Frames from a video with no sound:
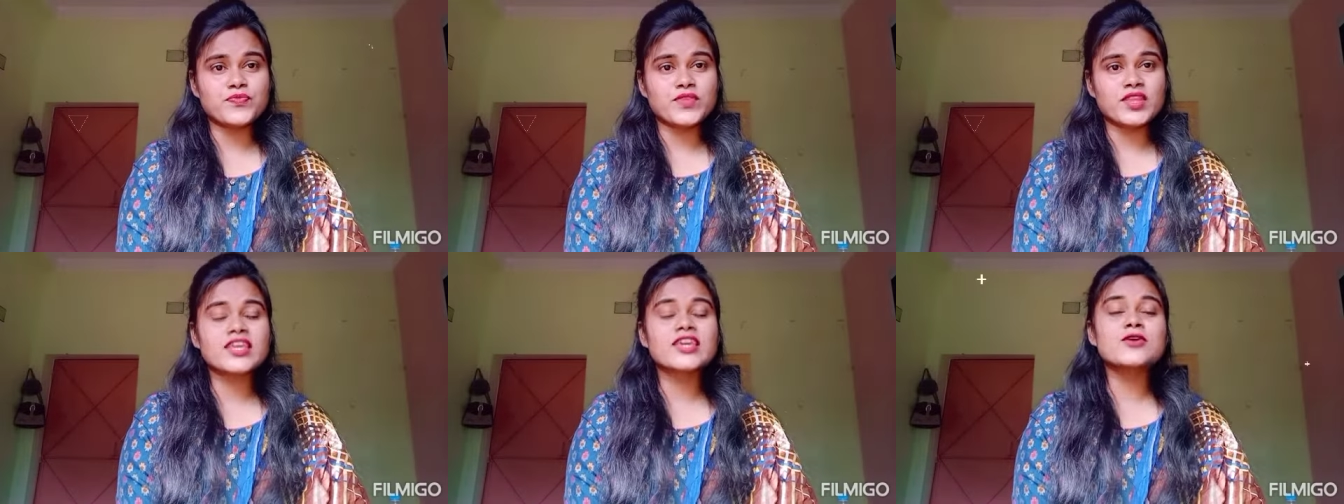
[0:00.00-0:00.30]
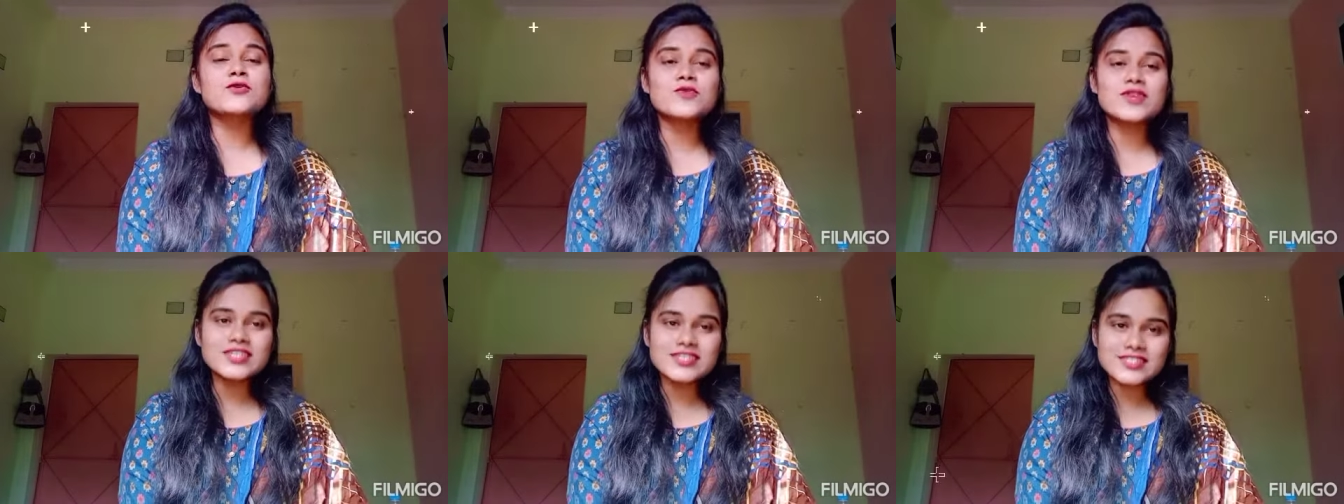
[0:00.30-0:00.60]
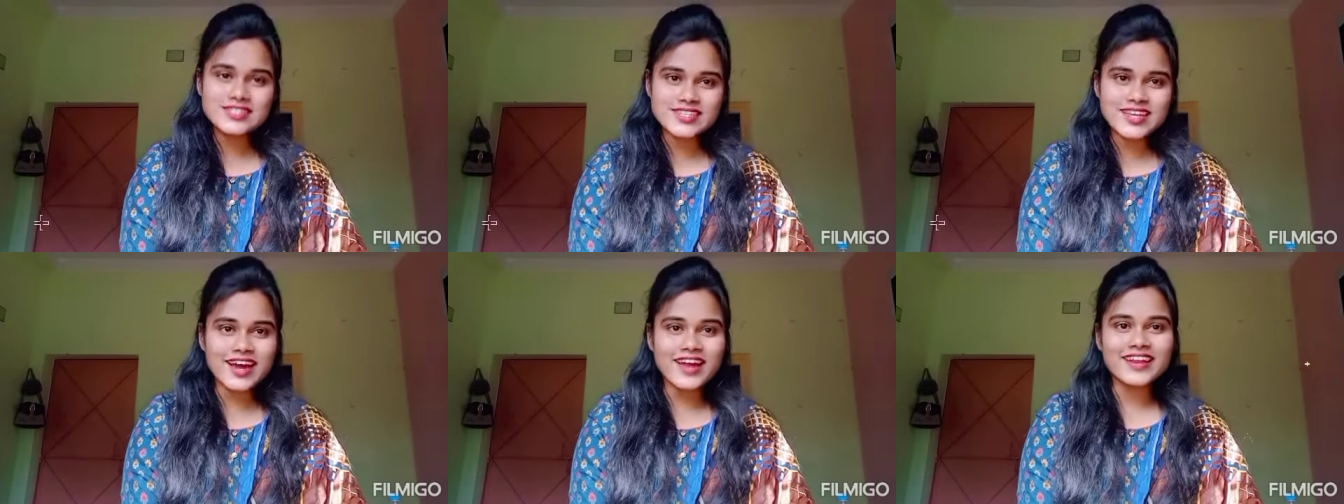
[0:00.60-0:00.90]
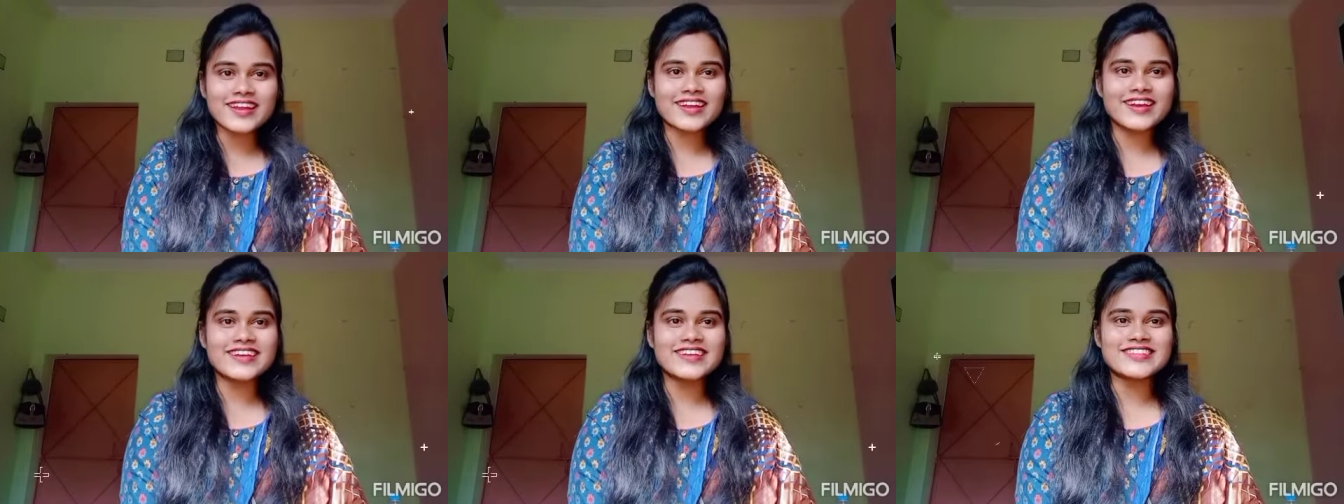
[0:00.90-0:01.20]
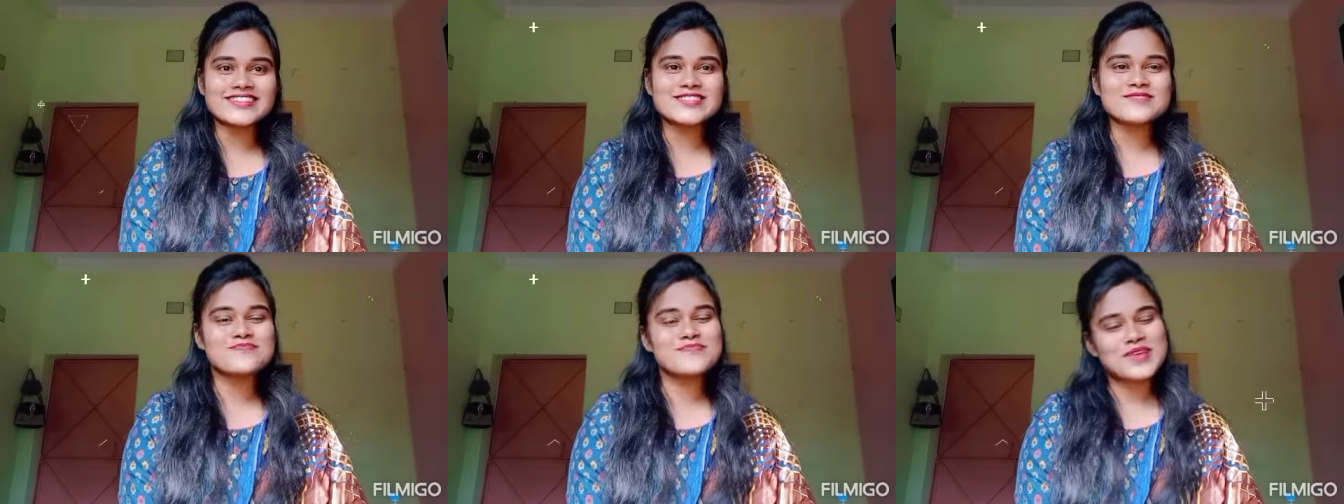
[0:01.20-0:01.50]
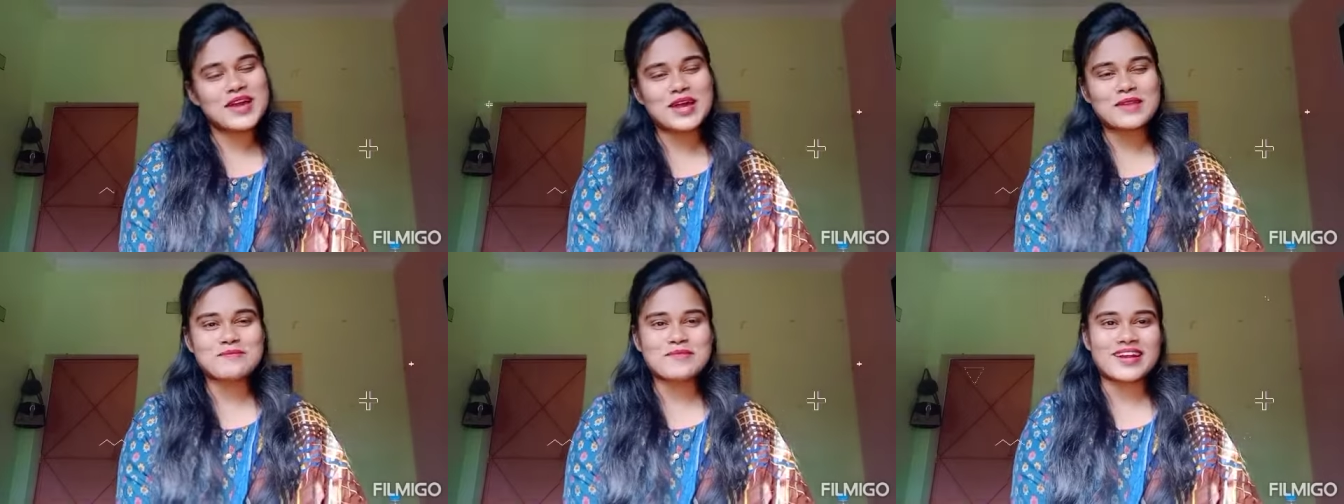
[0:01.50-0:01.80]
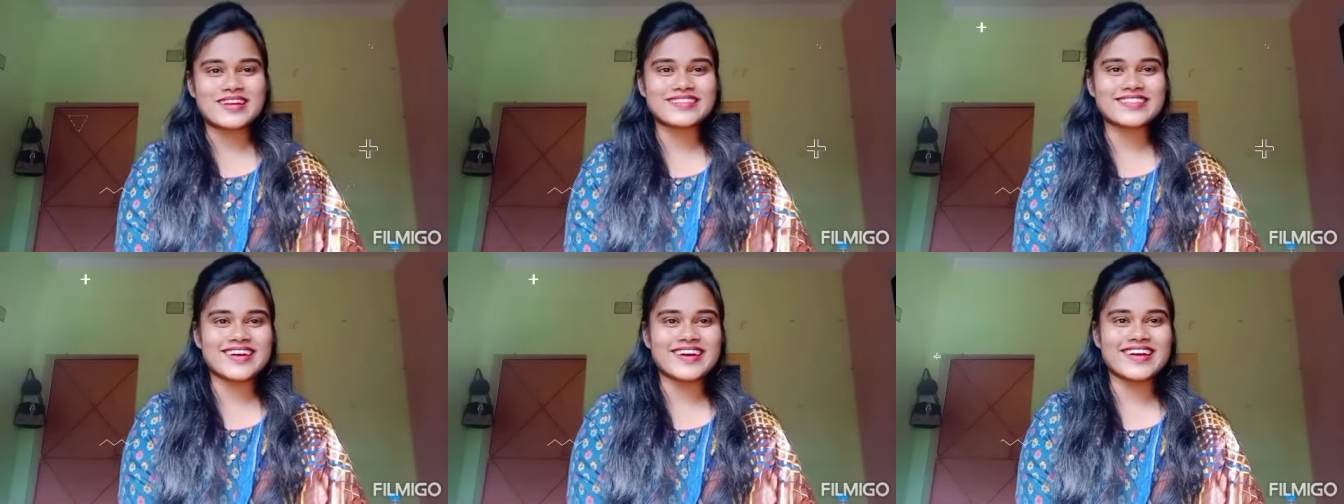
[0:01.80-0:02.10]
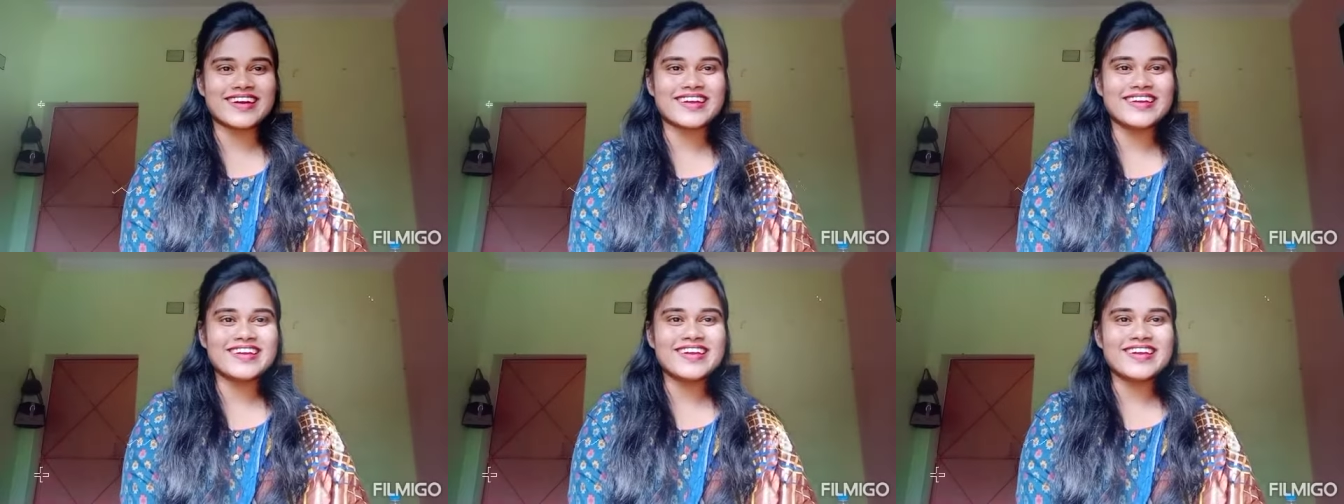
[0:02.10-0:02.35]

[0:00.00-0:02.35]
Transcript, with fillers: क्योंकि शेयर करने से प्यार बढ़ता है